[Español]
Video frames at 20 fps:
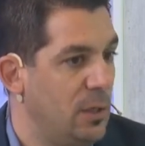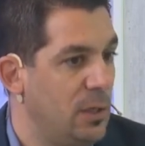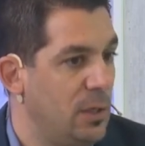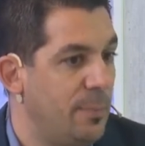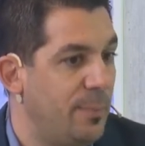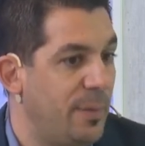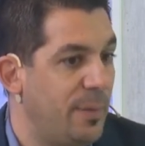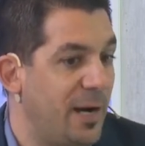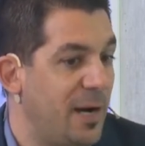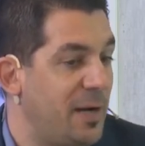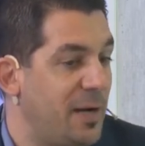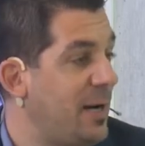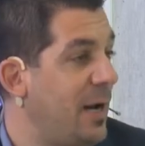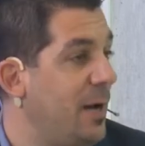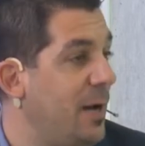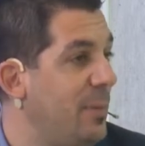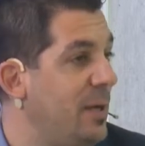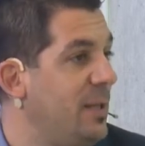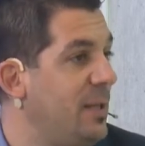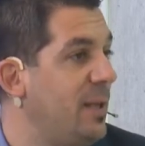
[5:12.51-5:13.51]
Y para
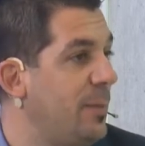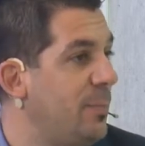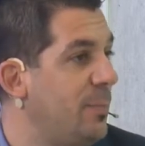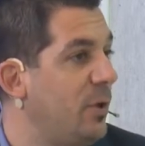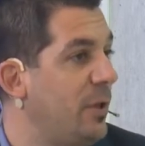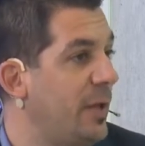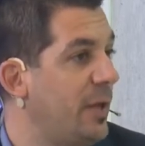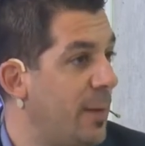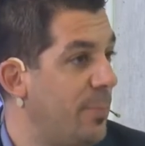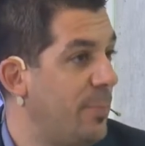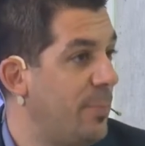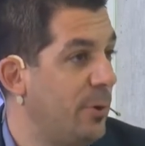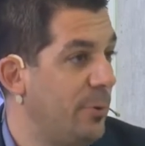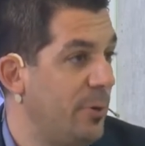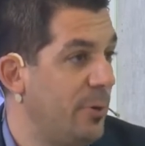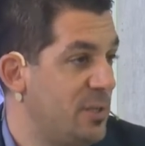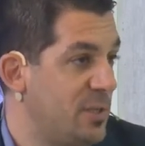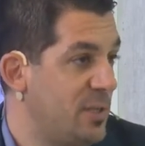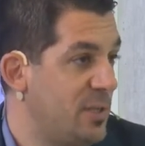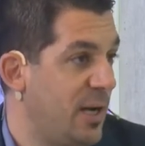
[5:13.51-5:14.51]
realmente poder
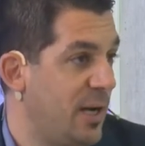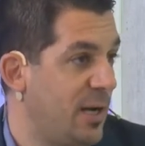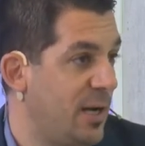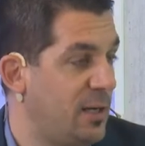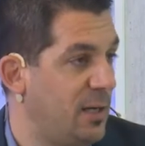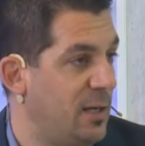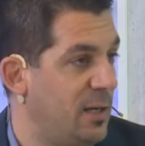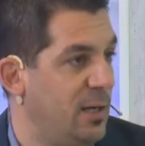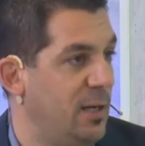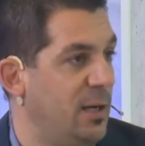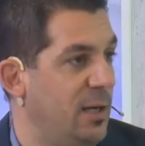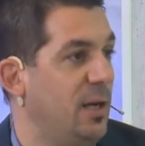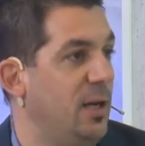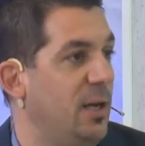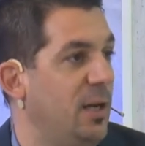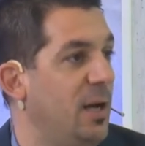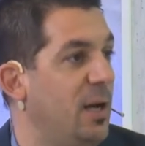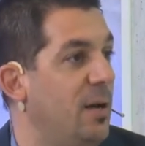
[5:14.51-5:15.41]
aprovechar eh,